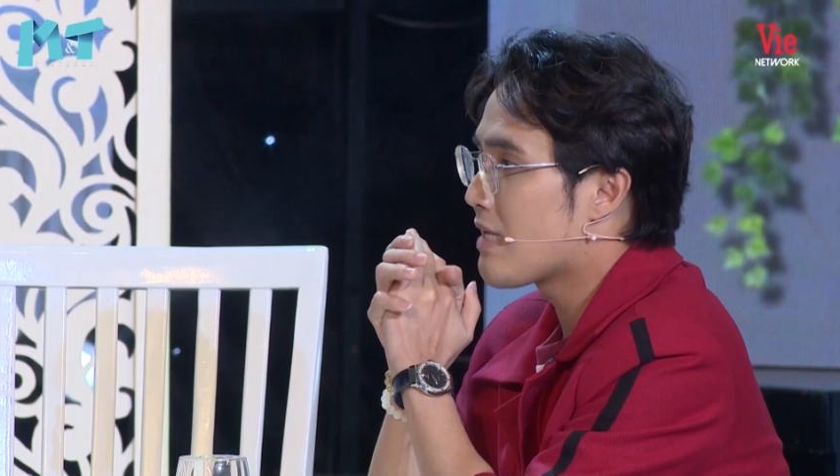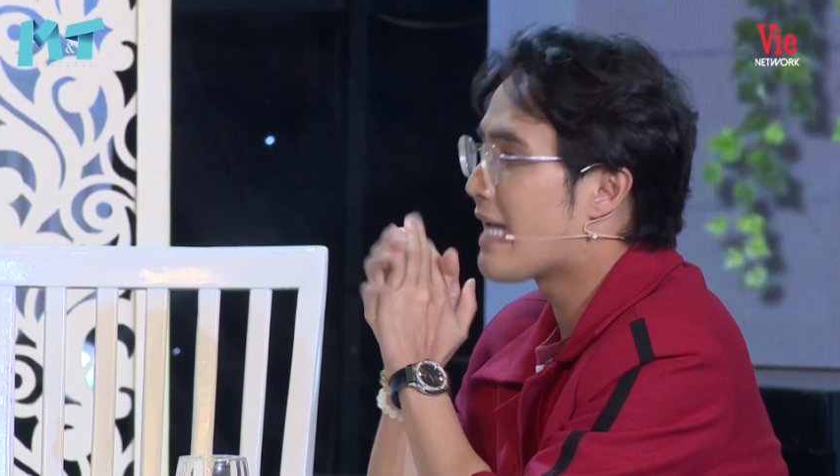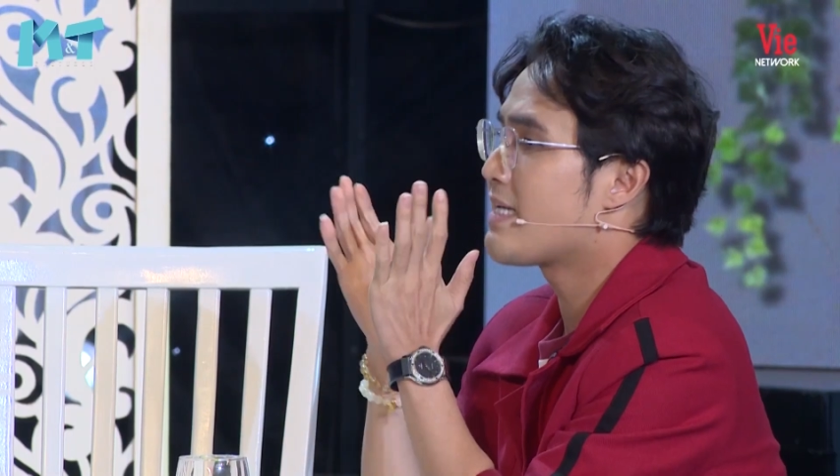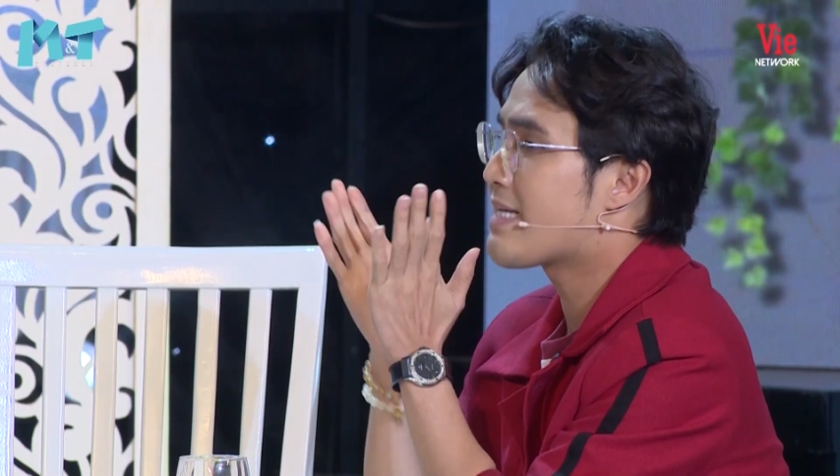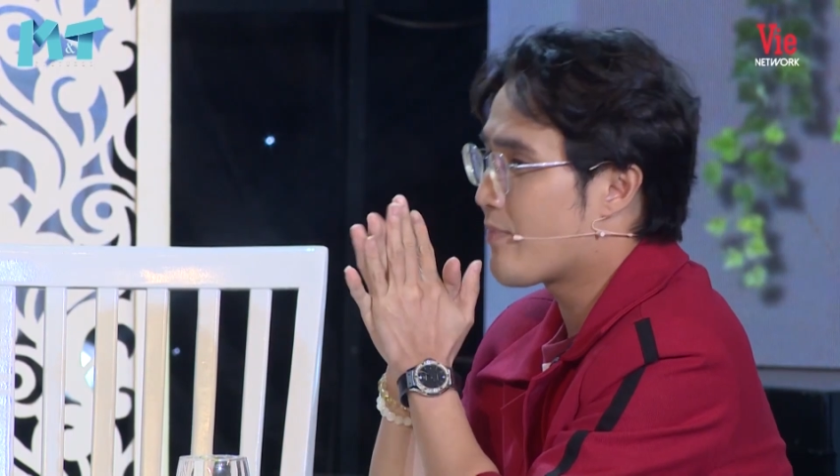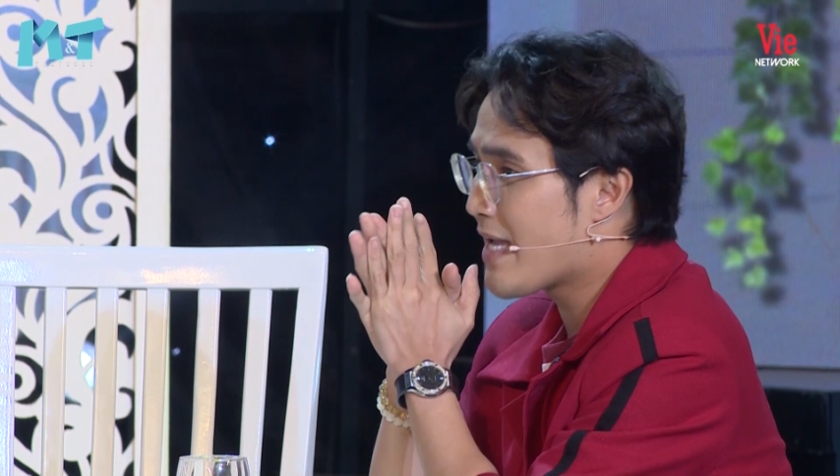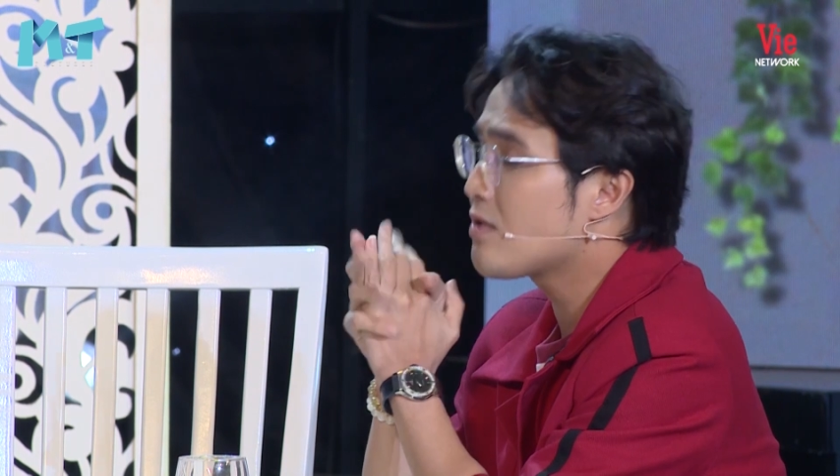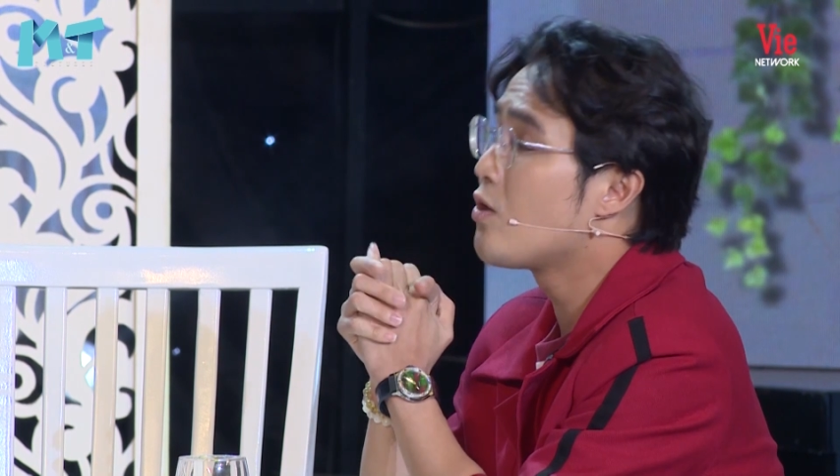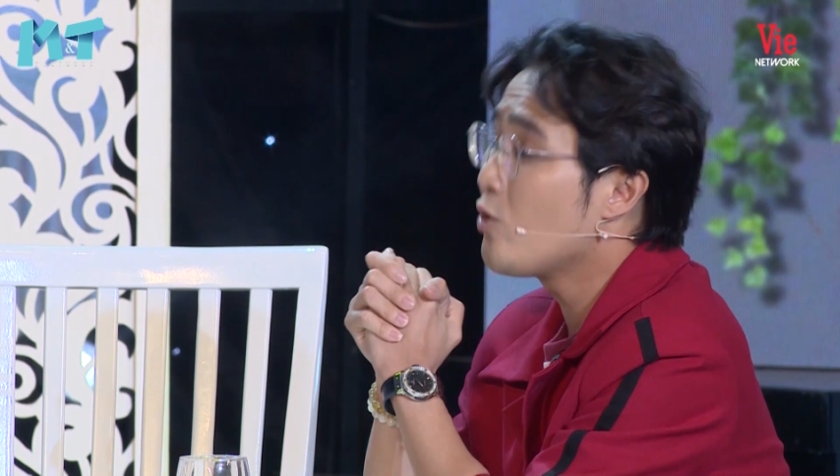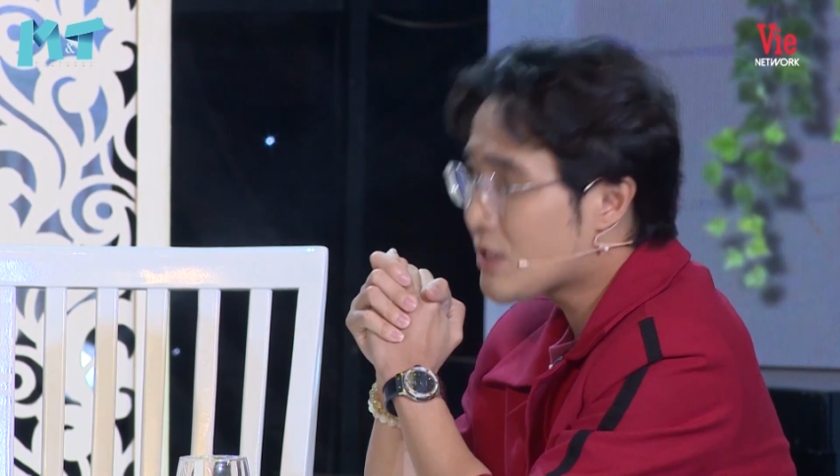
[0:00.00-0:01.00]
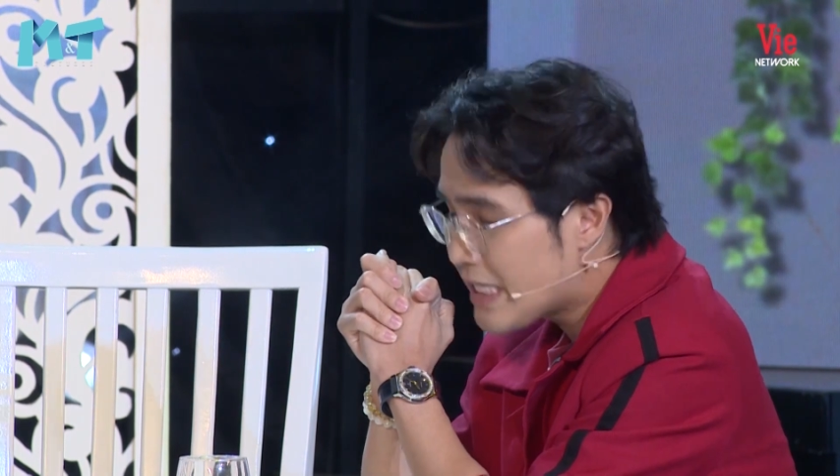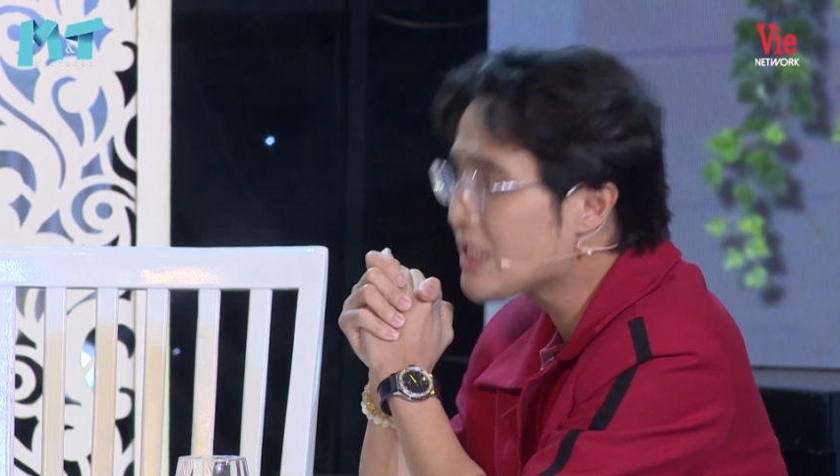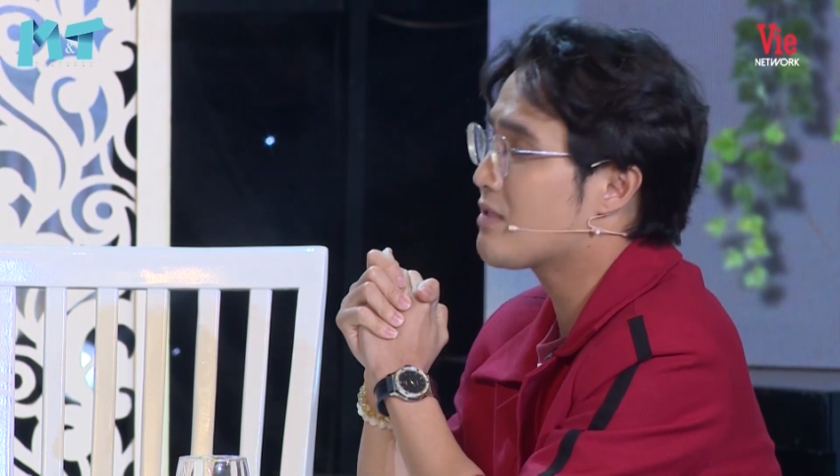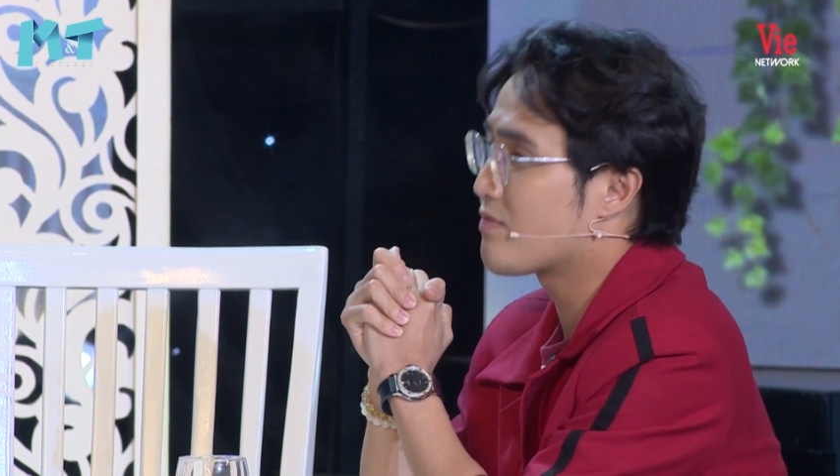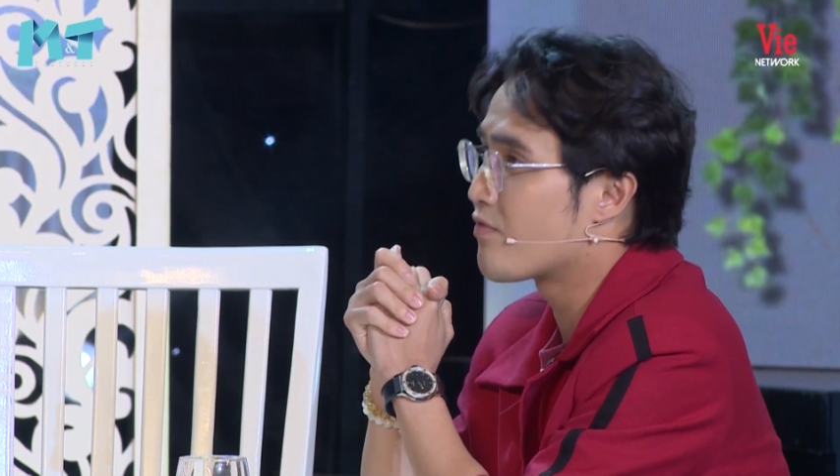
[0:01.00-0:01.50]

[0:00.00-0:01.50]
anh chỉ cảm giác nuối tiếc